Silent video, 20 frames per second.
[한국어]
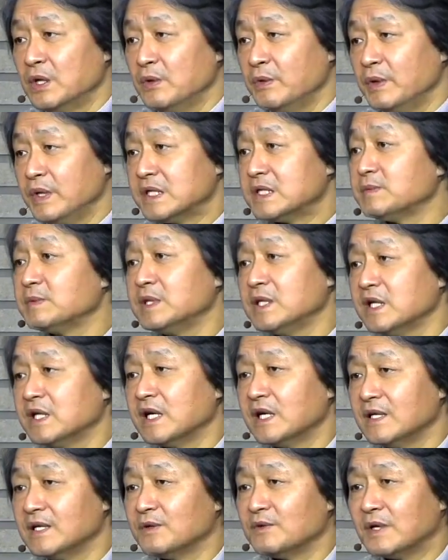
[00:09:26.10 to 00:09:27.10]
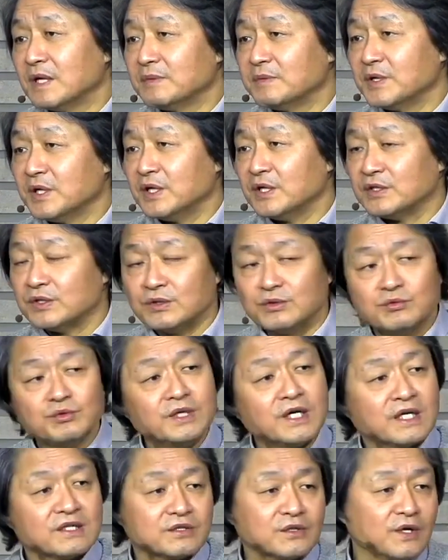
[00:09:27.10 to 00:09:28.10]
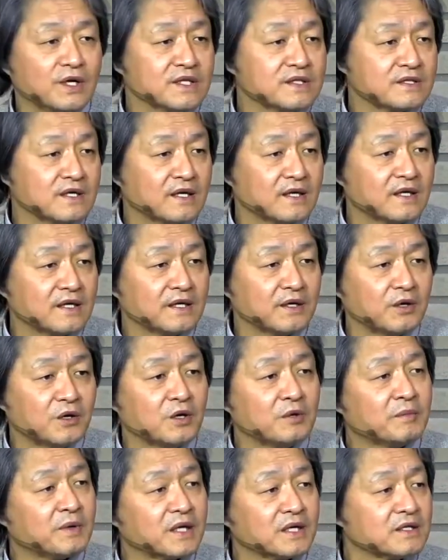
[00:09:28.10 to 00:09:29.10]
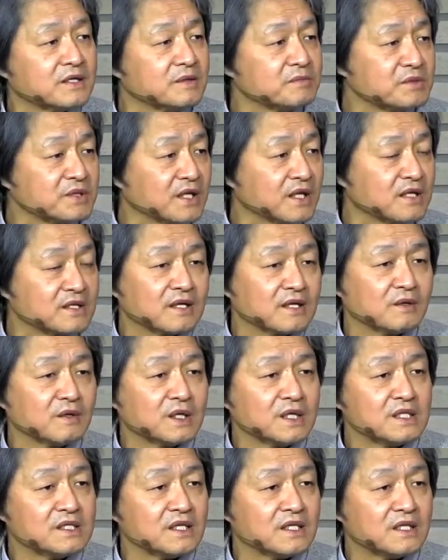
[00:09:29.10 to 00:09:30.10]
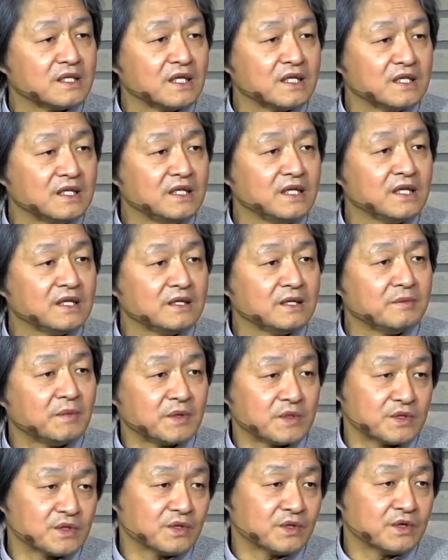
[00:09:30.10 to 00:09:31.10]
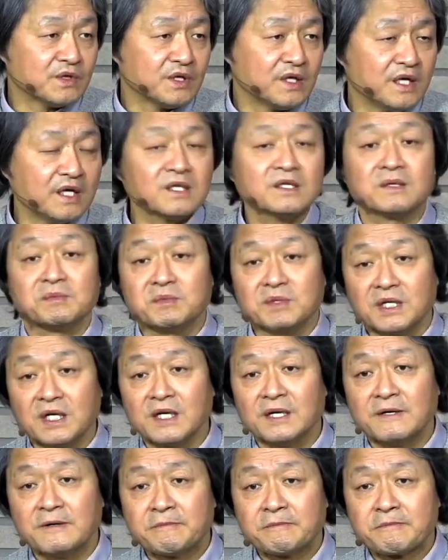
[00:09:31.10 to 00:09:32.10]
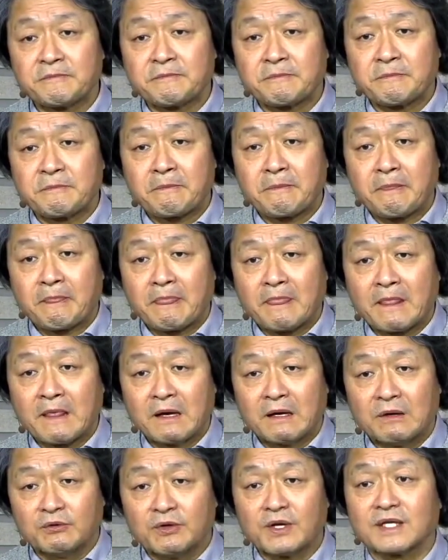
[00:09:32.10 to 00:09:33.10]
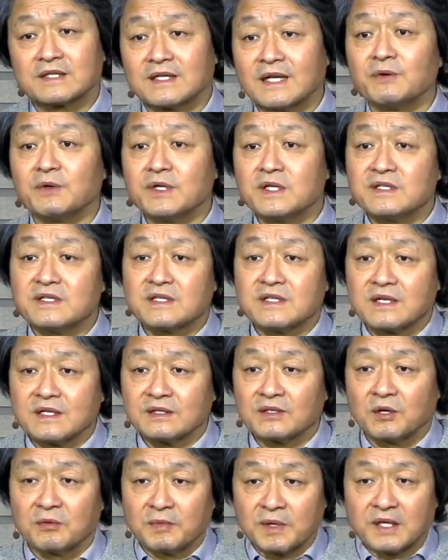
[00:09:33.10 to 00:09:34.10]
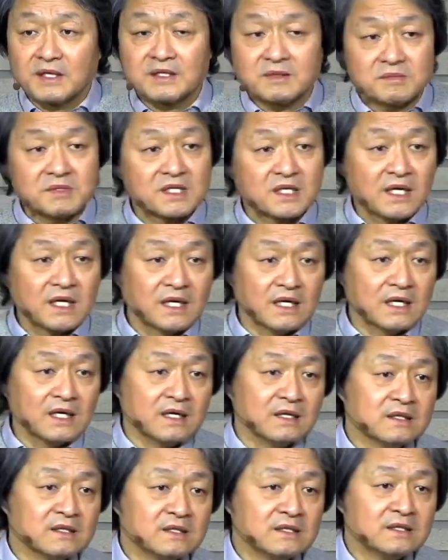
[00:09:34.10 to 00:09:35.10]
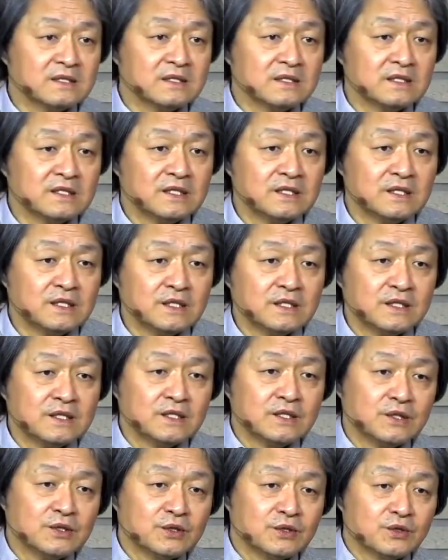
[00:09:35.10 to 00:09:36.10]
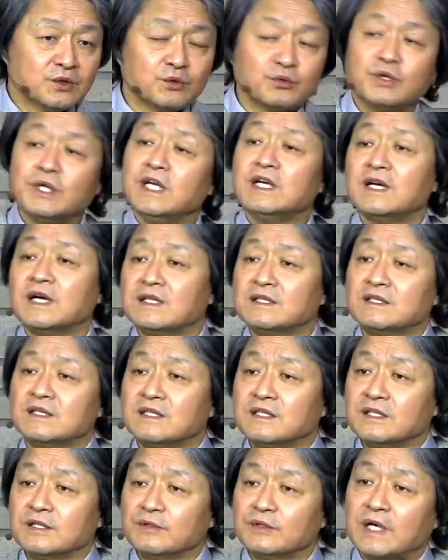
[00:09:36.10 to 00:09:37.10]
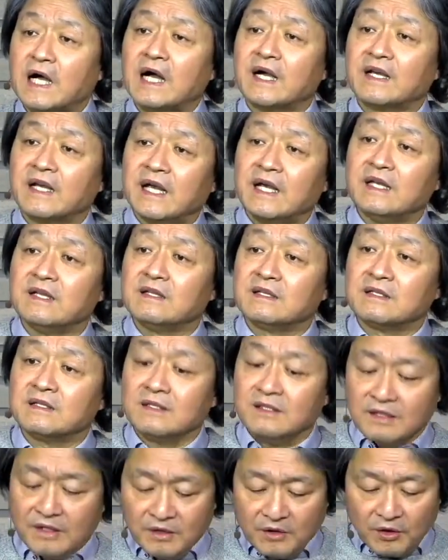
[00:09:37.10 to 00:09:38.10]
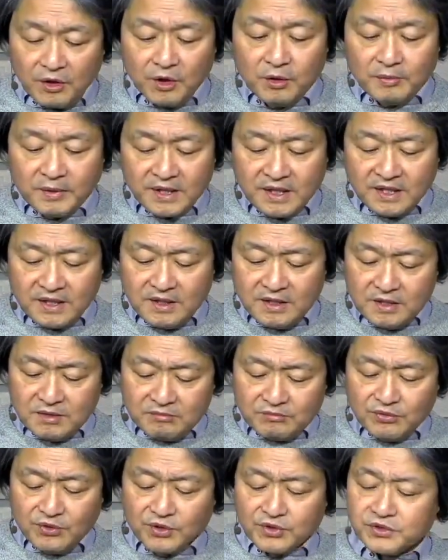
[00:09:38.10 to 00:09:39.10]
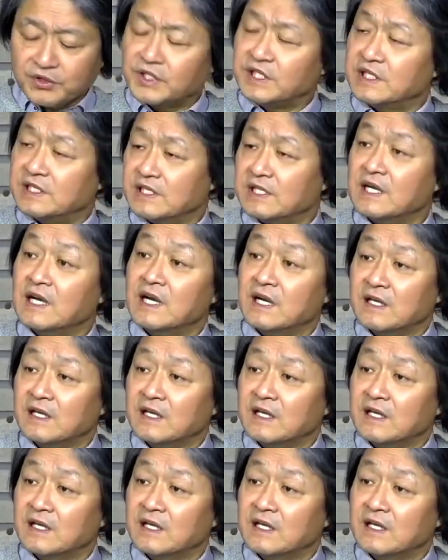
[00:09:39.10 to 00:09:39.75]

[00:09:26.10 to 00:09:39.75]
회심을 얘기하려고 하면 우리가 처한 상황이 얼마나 끔찍한 상황인지에 대한 이해를 먼저 해야 됩니다. 우리가 살고 있는 세상은 얼마나 끔찍한가. 또 우리 인간들은 뭐 각 개인들은 얼마나 무너져 있는가.